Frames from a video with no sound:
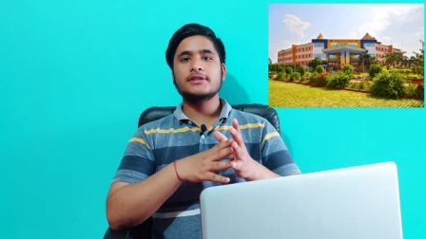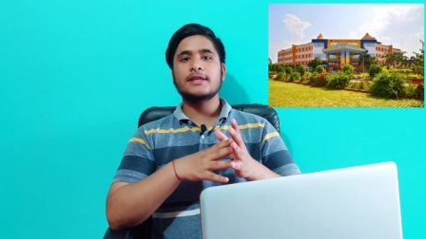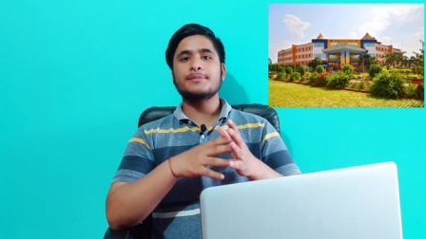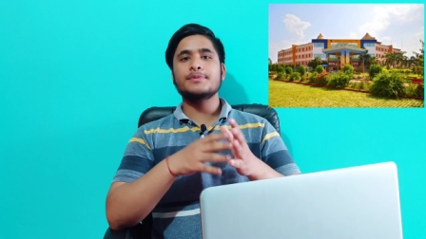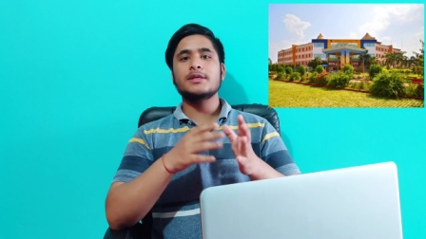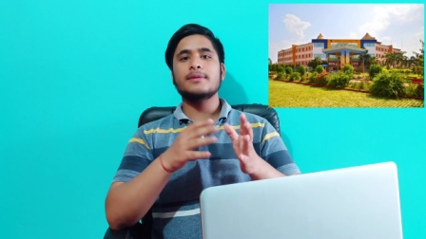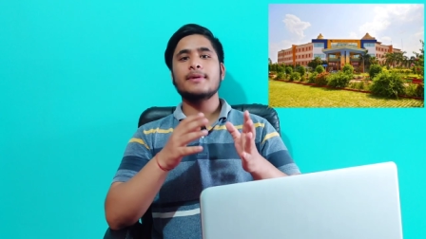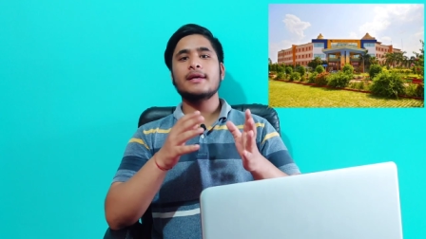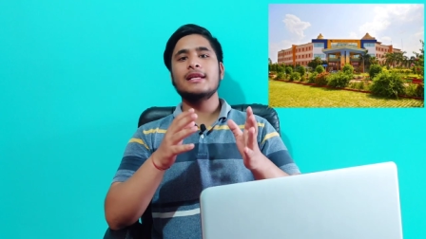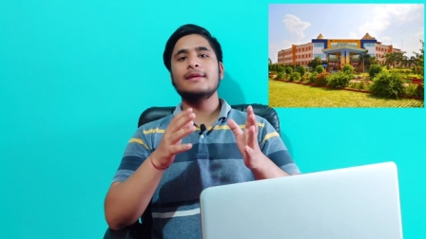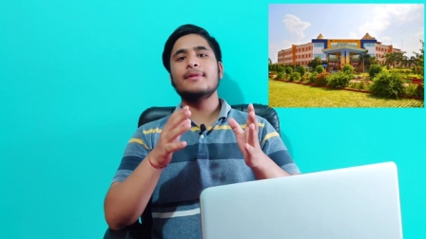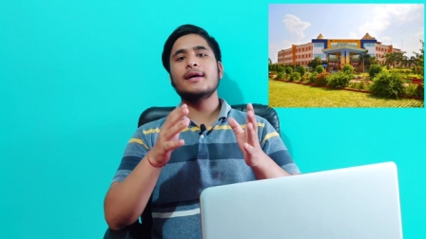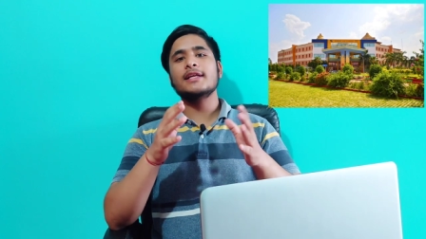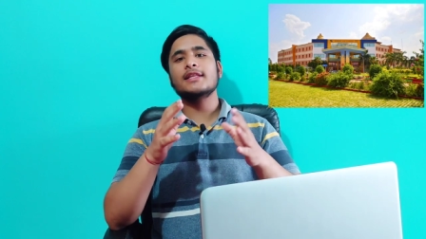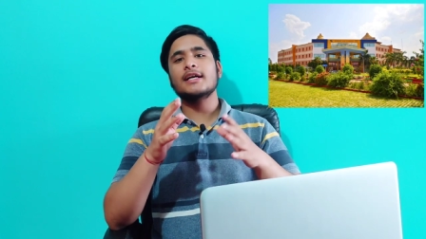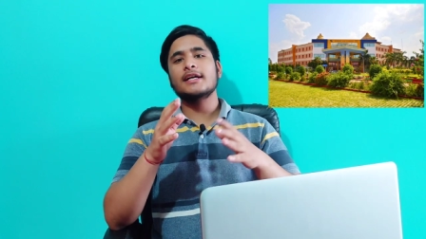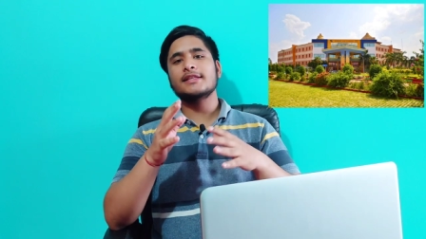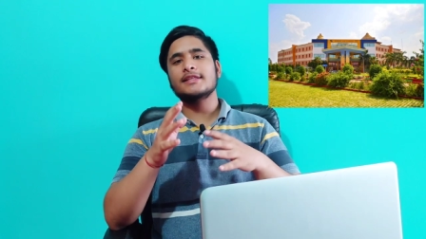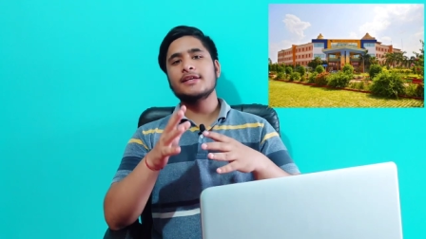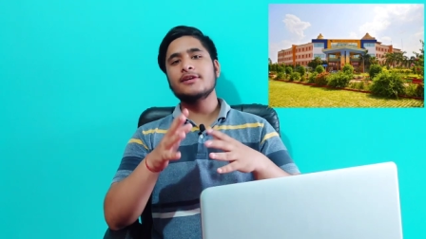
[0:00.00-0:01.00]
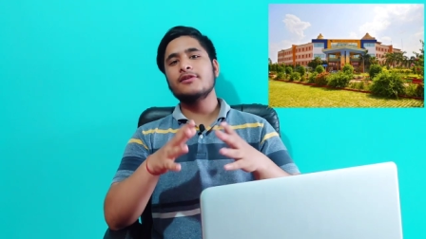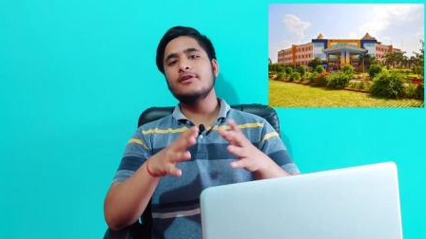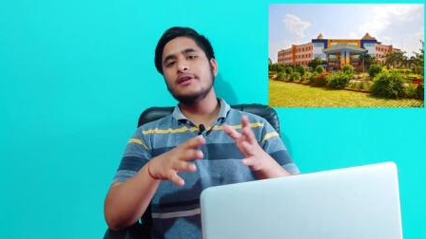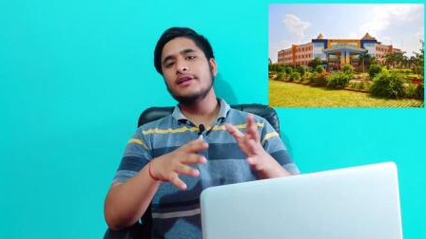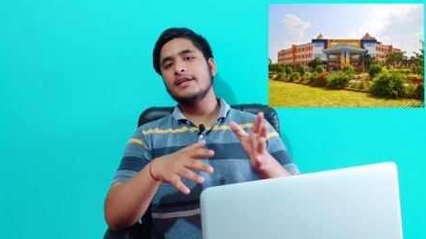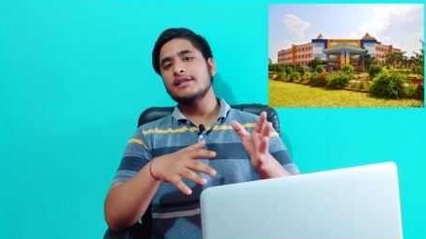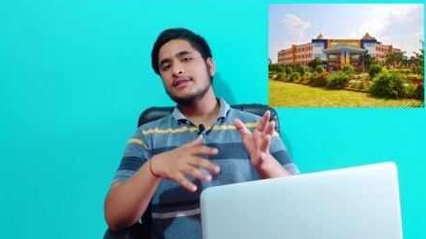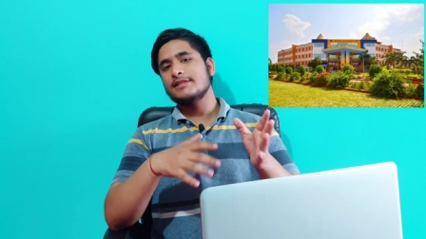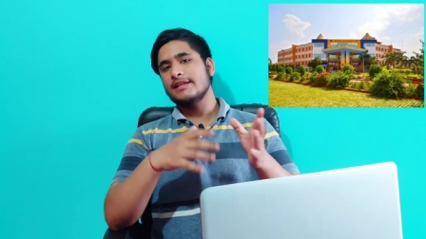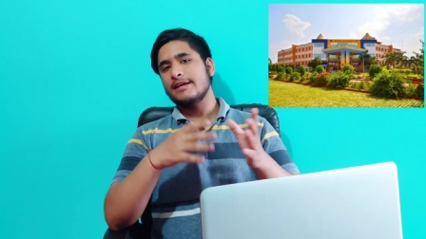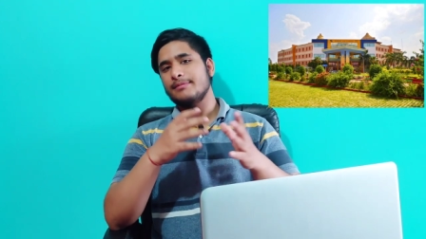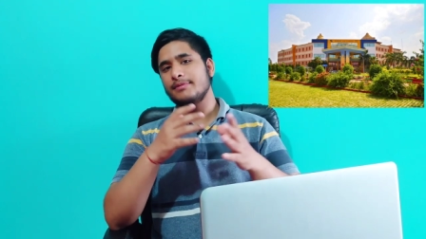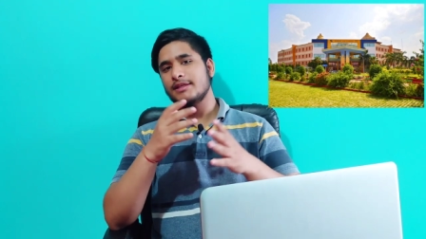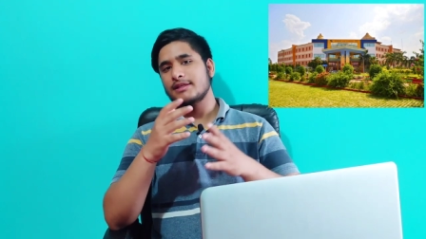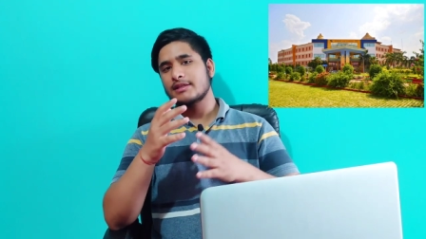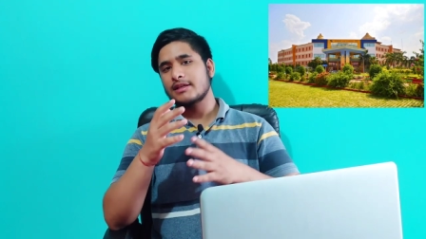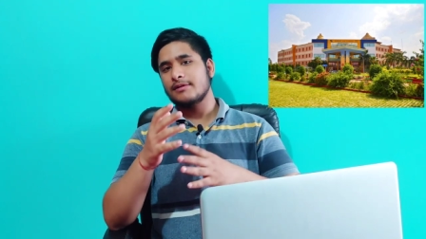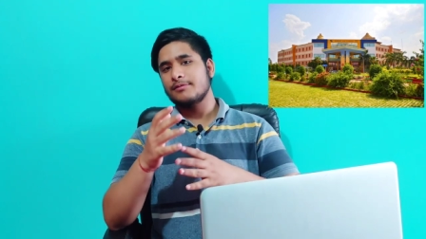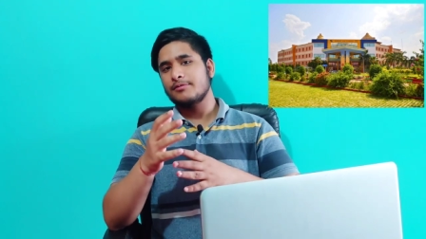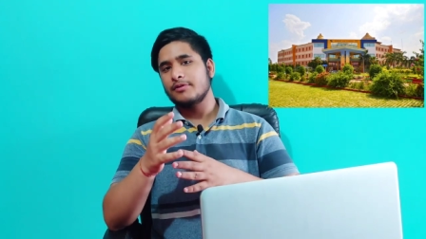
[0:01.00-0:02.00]
सबसे पहले बात आती है कॉलेज
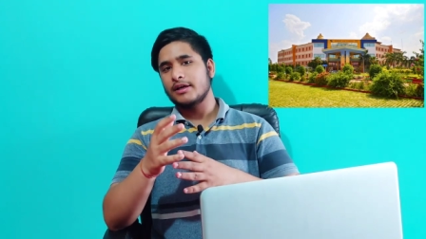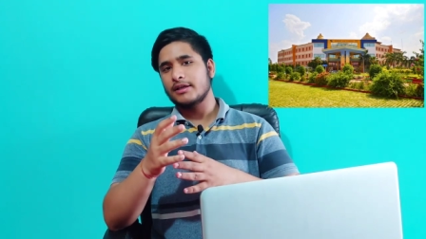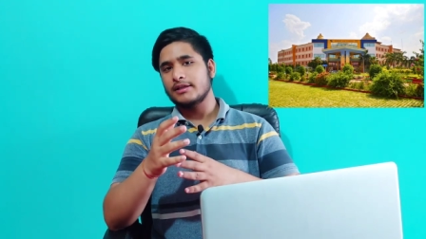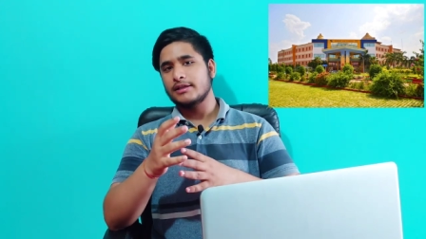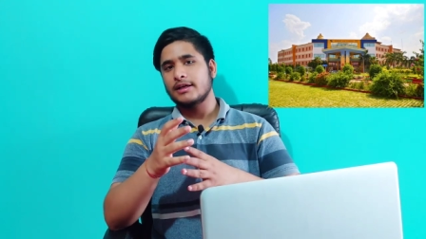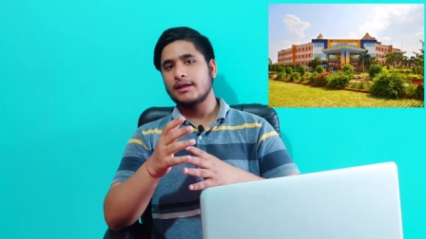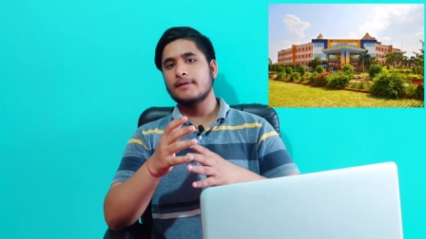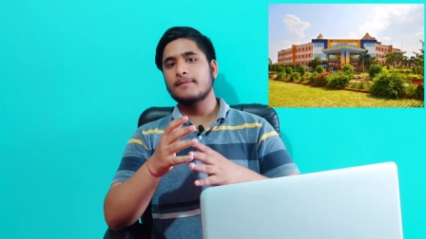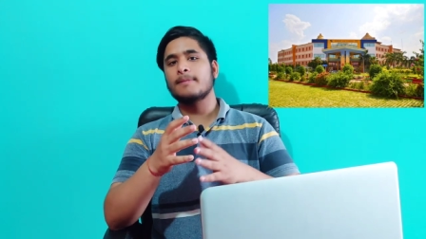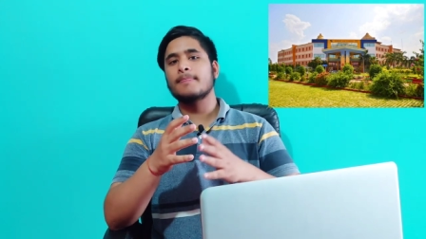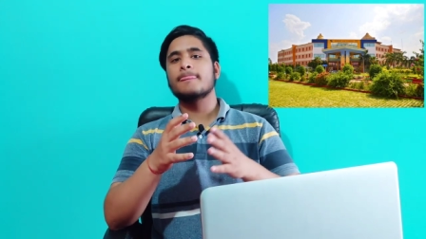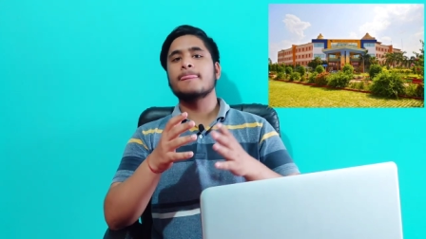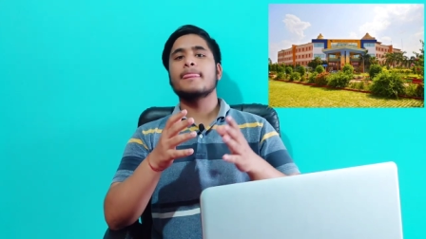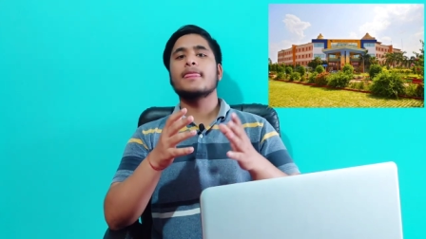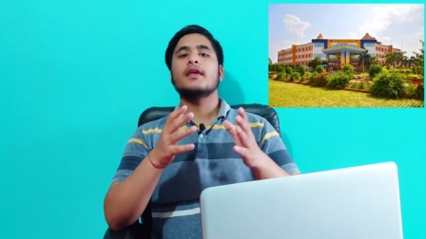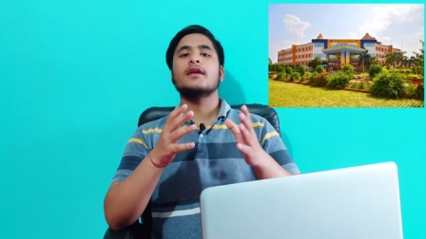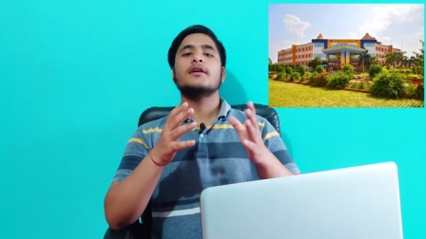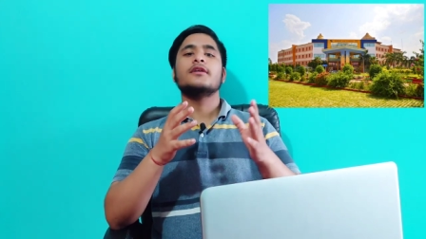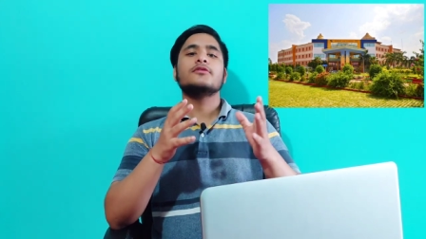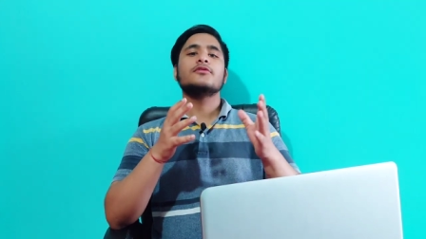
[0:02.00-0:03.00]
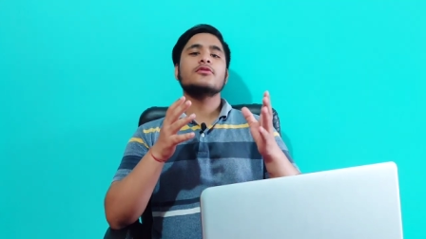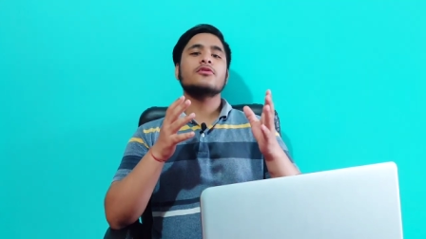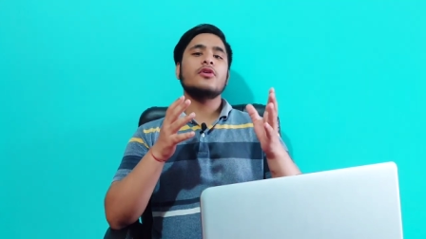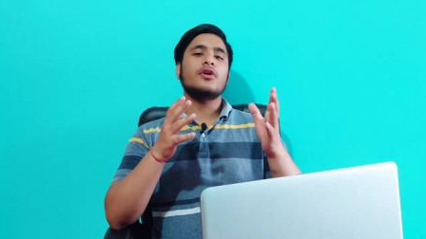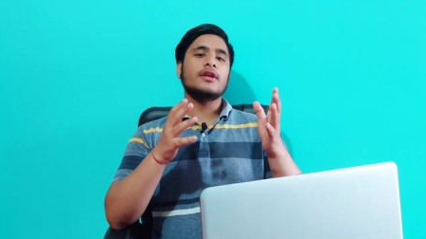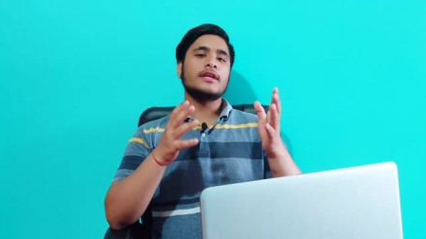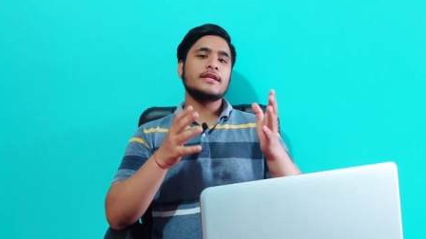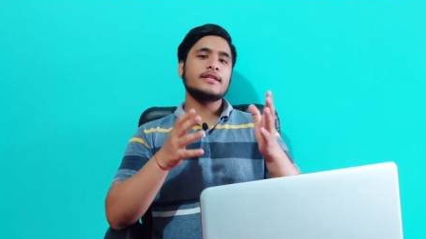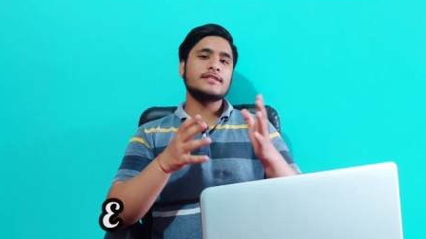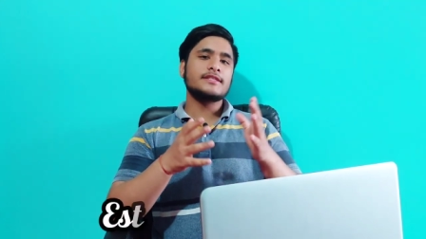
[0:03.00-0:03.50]
स्टेब्लिश कब हुआ था तो कॉलेज